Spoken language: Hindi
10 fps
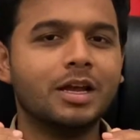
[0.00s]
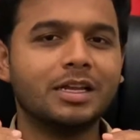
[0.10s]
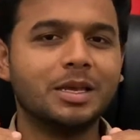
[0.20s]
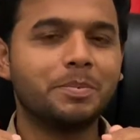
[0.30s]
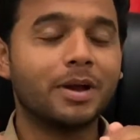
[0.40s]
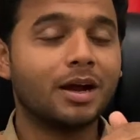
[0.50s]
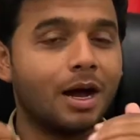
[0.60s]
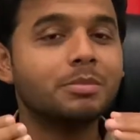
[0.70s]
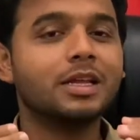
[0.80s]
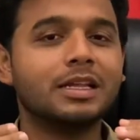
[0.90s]
ये
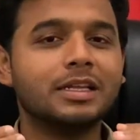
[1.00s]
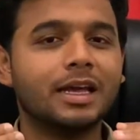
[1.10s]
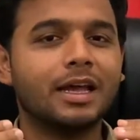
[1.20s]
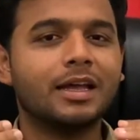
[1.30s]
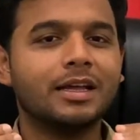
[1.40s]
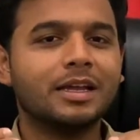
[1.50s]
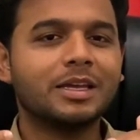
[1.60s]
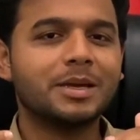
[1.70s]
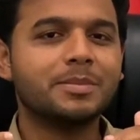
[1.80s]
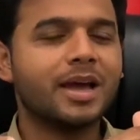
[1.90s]
पैगाम दे दिया है
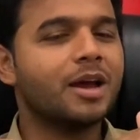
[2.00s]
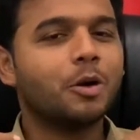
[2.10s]
कि मैं